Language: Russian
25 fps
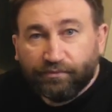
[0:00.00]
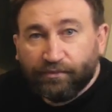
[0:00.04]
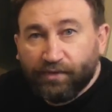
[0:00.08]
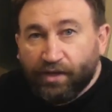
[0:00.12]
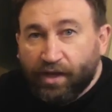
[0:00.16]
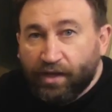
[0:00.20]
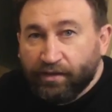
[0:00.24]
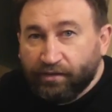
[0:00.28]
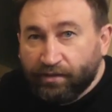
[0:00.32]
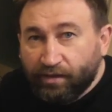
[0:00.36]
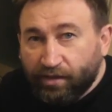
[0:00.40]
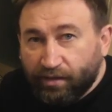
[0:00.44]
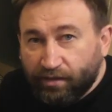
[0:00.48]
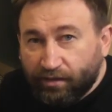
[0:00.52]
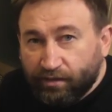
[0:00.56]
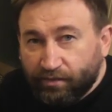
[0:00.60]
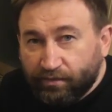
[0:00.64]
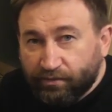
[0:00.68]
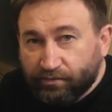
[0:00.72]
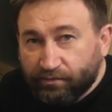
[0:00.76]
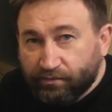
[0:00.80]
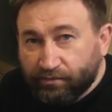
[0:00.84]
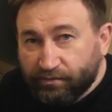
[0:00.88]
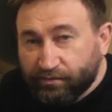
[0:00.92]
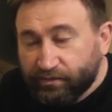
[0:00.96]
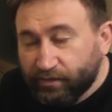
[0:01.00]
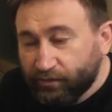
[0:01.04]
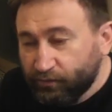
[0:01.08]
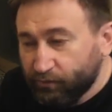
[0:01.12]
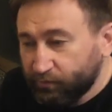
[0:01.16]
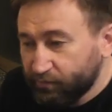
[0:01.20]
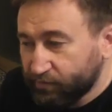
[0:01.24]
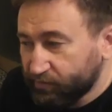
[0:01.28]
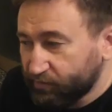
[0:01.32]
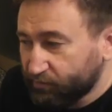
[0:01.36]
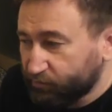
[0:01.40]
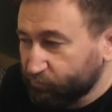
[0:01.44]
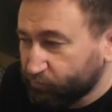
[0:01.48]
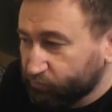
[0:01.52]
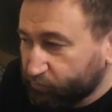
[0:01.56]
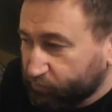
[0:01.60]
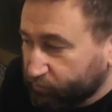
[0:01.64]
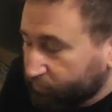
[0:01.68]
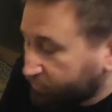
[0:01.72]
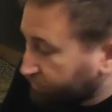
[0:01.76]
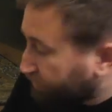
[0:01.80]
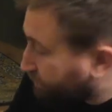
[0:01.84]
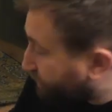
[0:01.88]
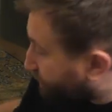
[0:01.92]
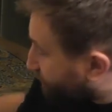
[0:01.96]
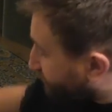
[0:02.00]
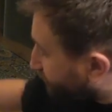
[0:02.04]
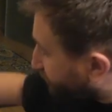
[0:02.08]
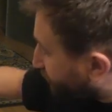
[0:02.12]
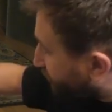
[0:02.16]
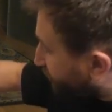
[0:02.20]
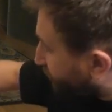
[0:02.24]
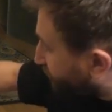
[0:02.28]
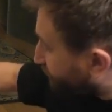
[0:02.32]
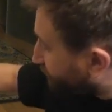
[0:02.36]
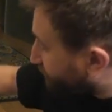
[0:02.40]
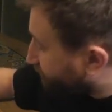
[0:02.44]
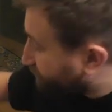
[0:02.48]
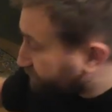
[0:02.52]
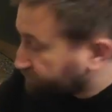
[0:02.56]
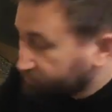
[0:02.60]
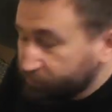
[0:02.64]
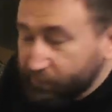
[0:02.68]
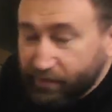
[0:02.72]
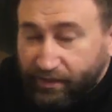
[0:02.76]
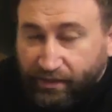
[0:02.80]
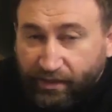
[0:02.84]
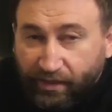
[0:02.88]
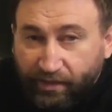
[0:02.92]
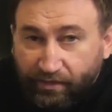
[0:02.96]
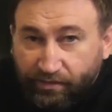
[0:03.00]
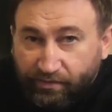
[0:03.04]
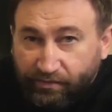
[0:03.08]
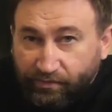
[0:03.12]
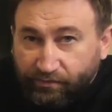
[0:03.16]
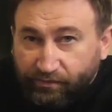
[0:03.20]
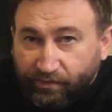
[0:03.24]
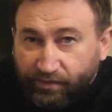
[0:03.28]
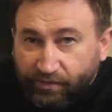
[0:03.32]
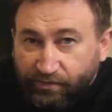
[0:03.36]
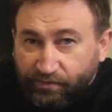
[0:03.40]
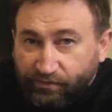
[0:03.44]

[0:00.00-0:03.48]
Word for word: она становится структурированной, меняет свои